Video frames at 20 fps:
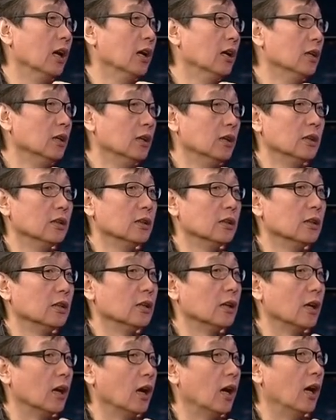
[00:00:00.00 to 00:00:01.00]
词儿错
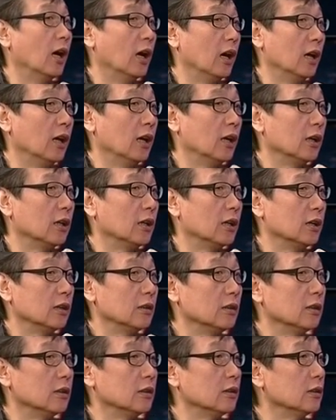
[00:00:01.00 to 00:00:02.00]
了，说把自个儿嫁出
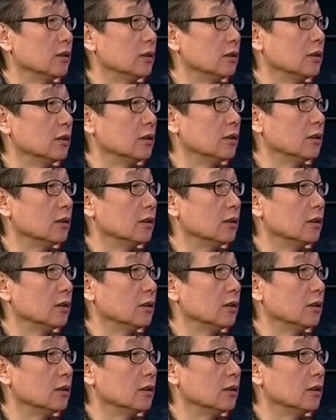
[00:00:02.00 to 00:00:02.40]
去，什么事儿都